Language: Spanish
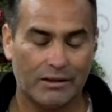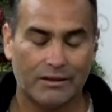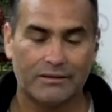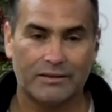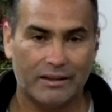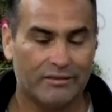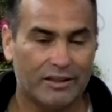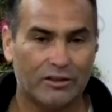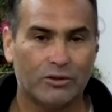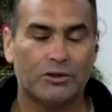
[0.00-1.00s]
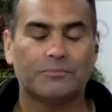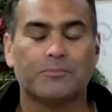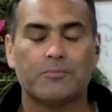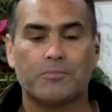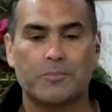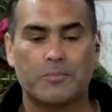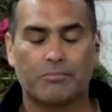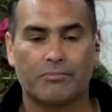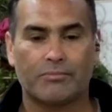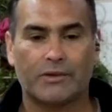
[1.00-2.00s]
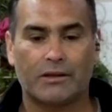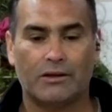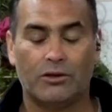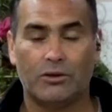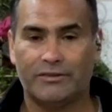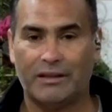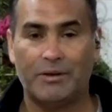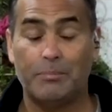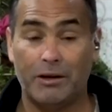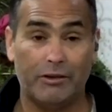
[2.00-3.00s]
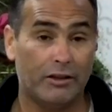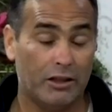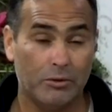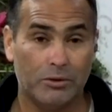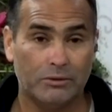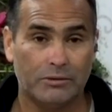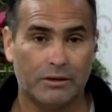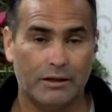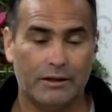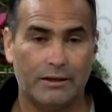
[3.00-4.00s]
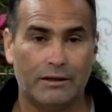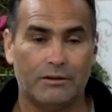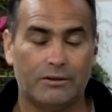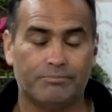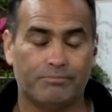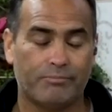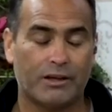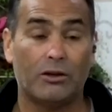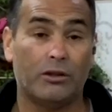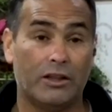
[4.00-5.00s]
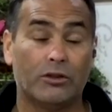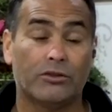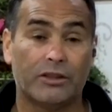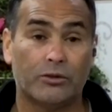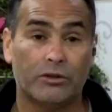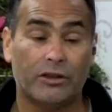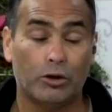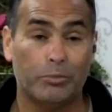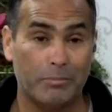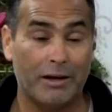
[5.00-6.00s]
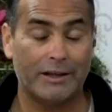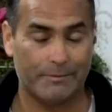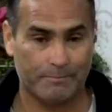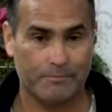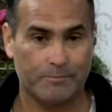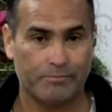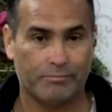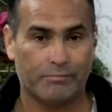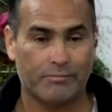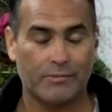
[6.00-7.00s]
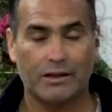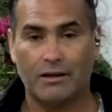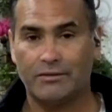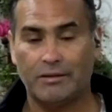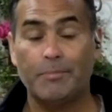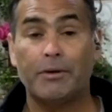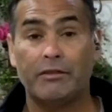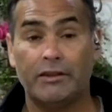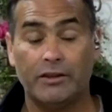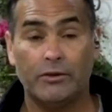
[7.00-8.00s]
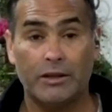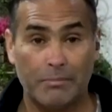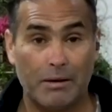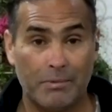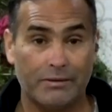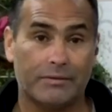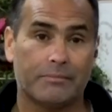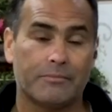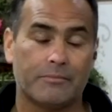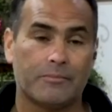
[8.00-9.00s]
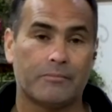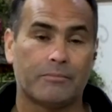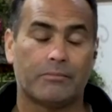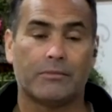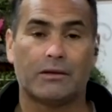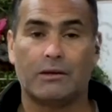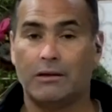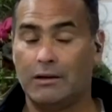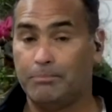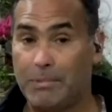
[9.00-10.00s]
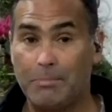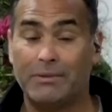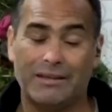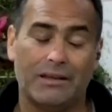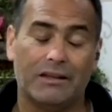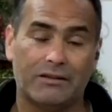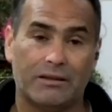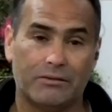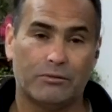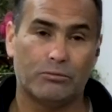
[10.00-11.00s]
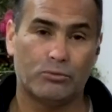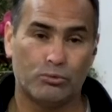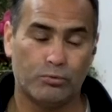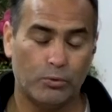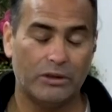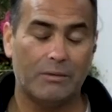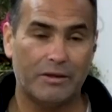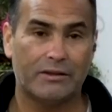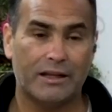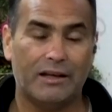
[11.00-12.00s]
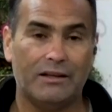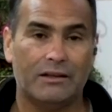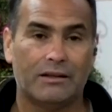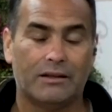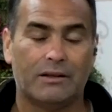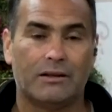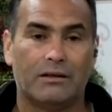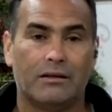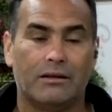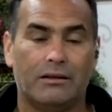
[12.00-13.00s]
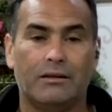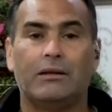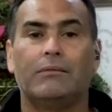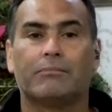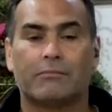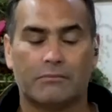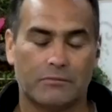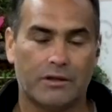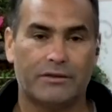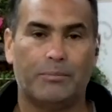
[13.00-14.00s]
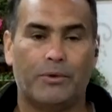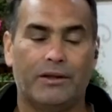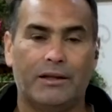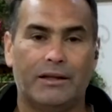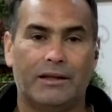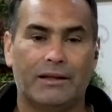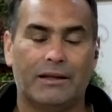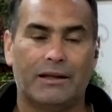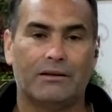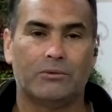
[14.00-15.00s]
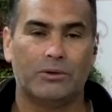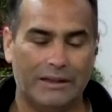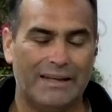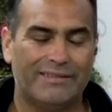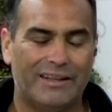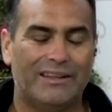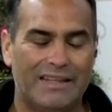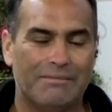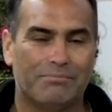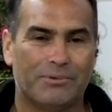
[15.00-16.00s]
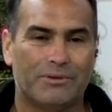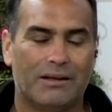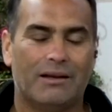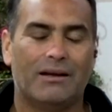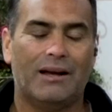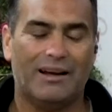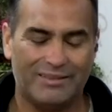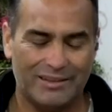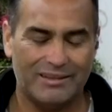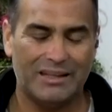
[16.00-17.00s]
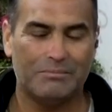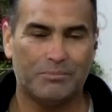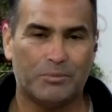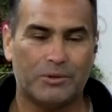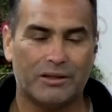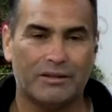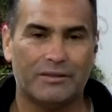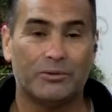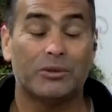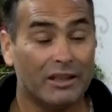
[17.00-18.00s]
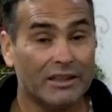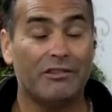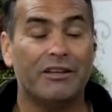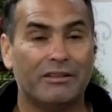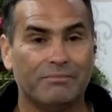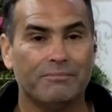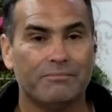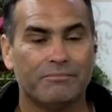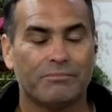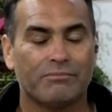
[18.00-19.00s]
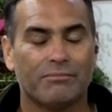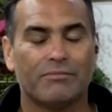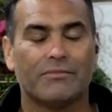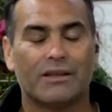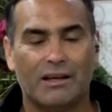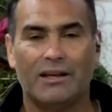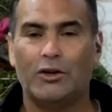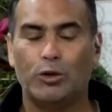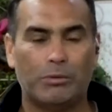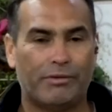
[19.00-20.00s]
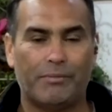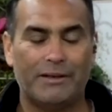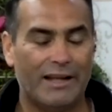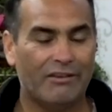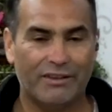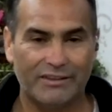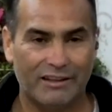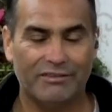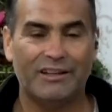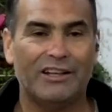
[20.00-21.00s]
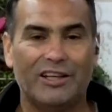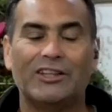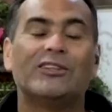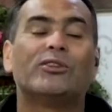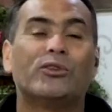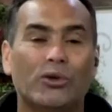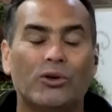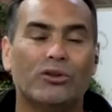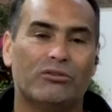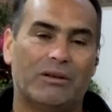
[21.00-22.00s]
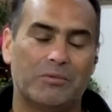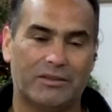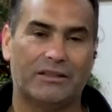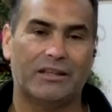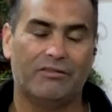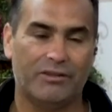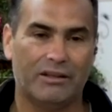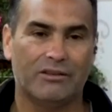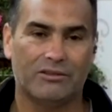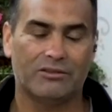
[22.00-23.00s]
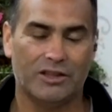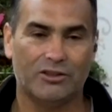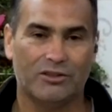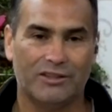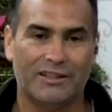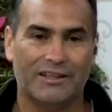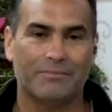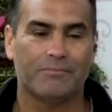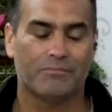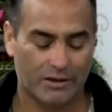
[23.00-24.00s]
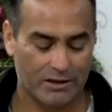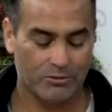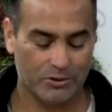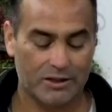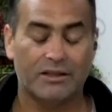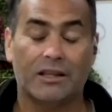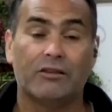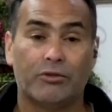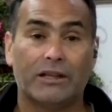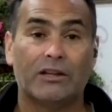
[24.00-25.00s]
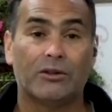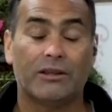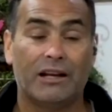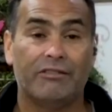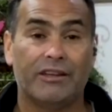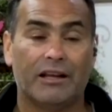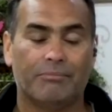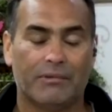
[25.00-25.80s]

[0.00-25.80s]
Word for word: Se están haciendo los exámenes preventivos en los distintos centros de salud primaria examen preventivo de mamas, el PAP que es, es fundamental y que se puede usted hacer el tiempo, hágase el tiempo, porque si usted está bien, el grupo familiar va a estar bien y todos vamos a estar bien contentos de que usted está disfrutando de la vida.